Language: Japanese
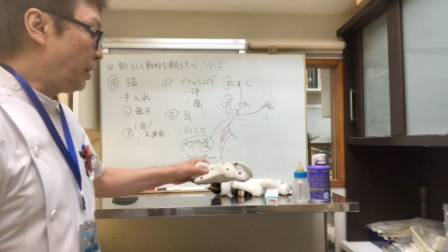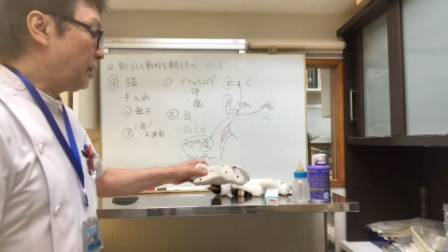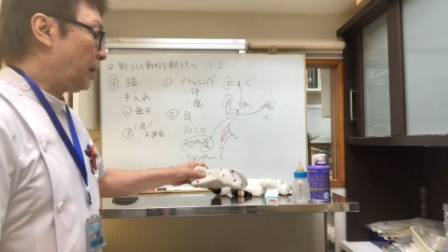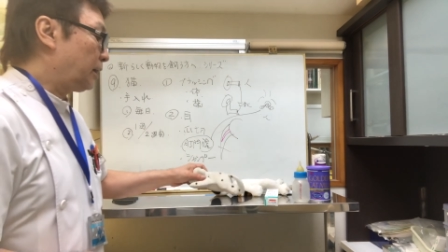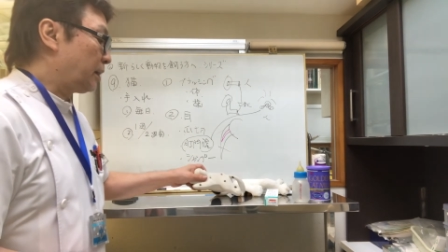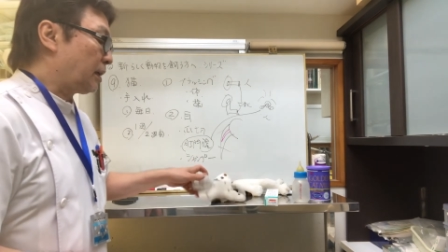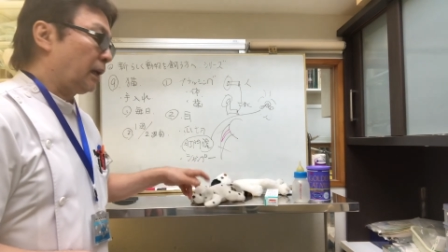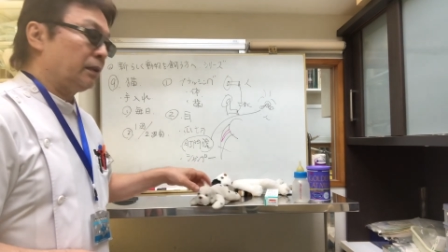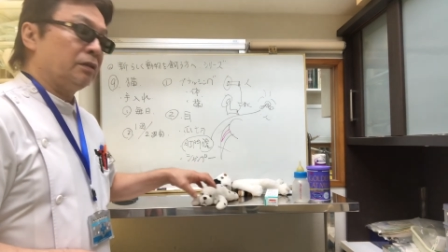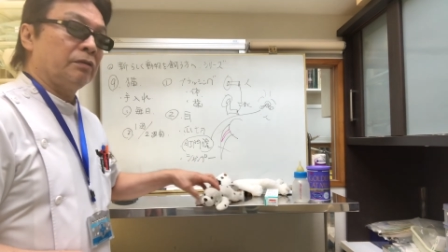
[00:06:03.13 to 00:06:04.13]
の中に
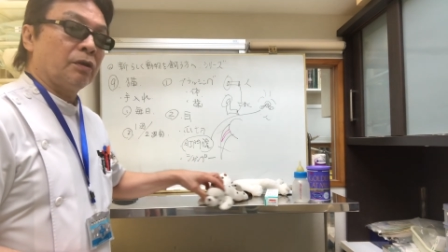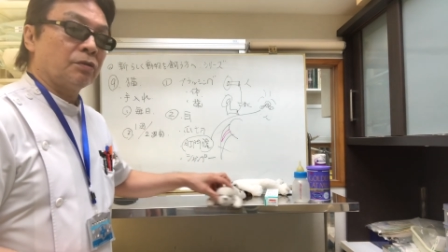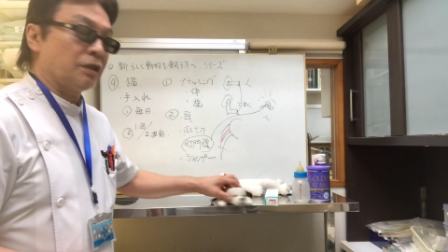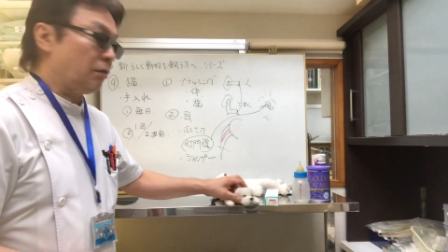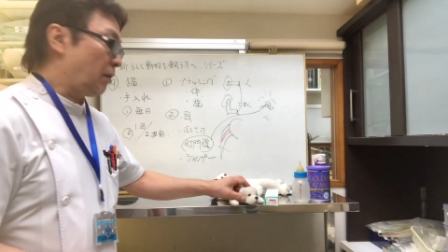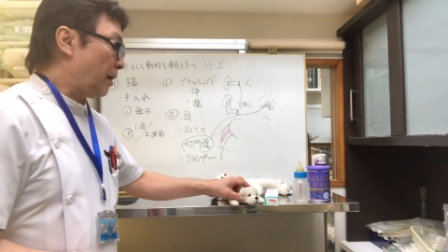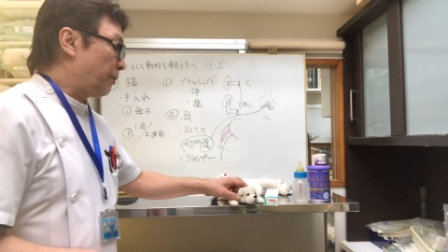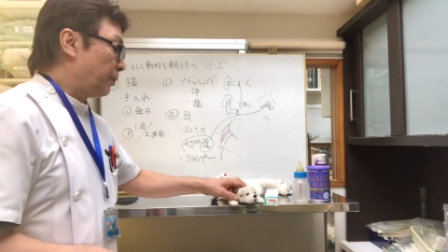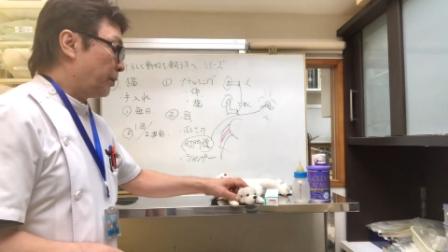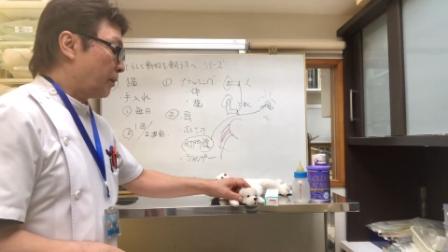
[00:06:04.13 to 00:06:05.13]
飼ってる猫ちゃんは
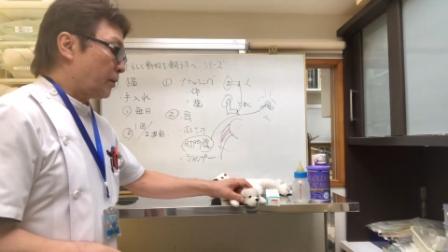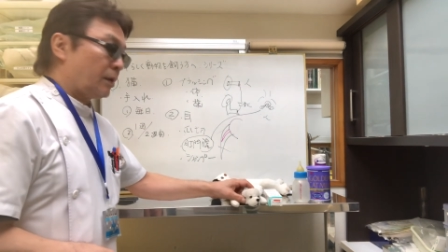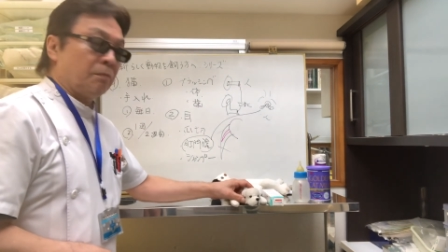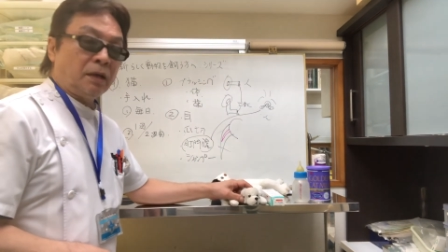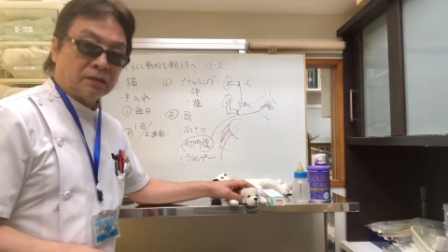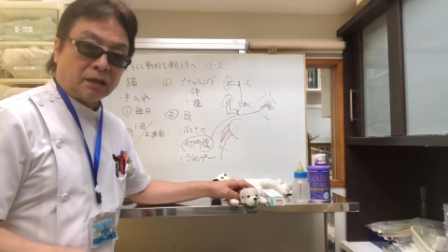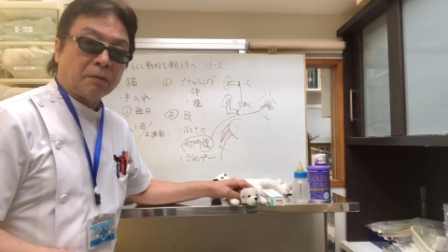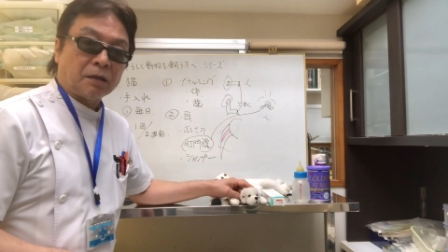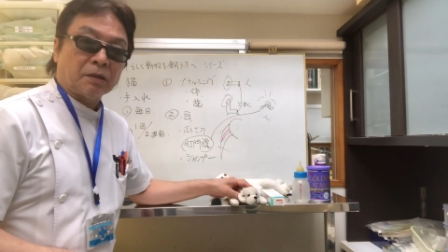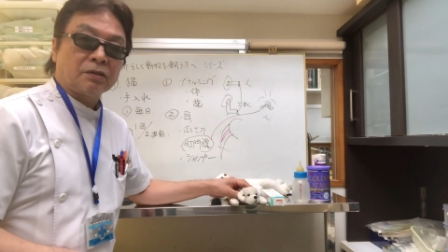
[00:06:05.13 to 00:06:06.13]
まずた
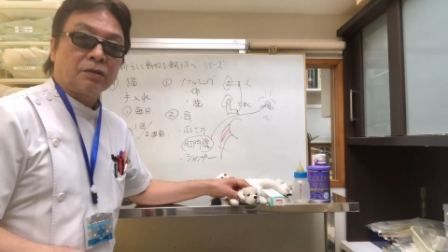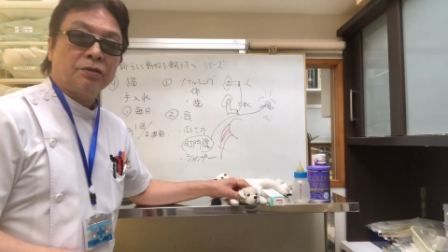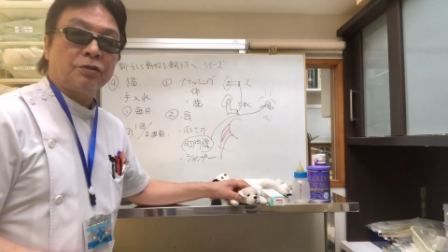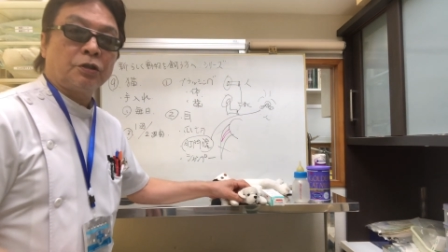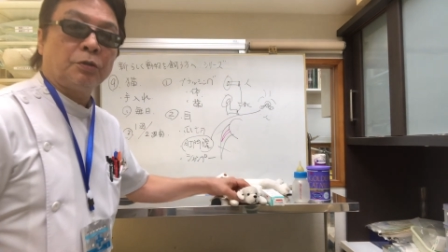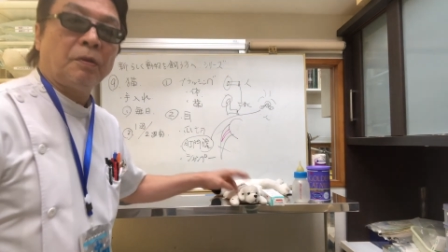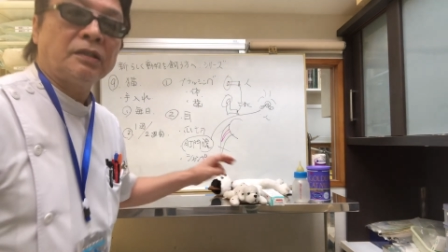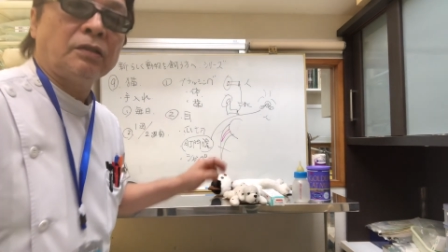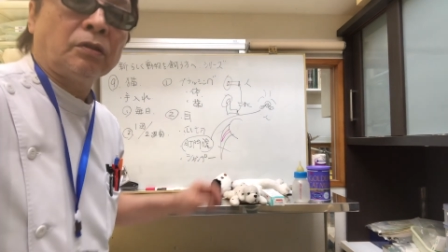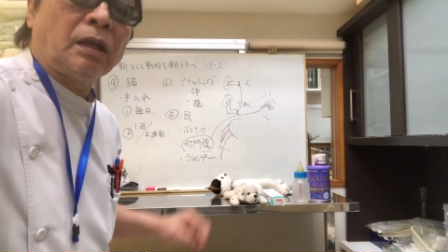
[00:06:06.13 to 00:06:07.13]
まります
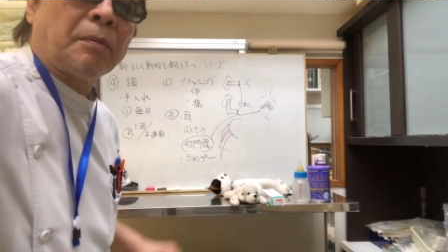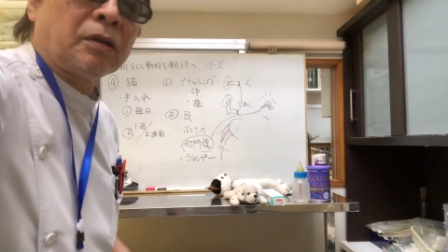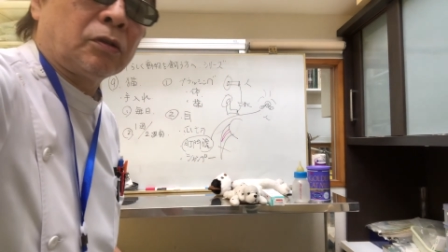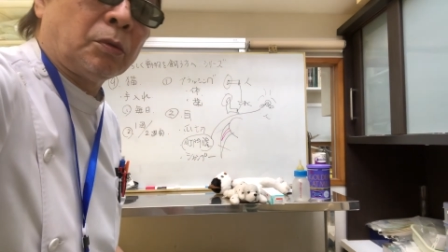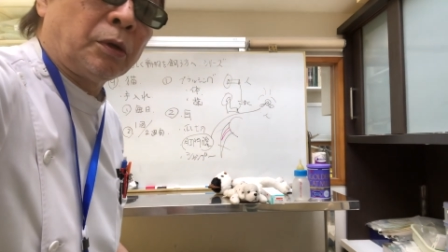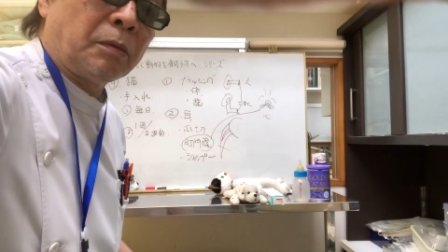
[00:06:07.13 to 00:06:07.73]
99%たまると思い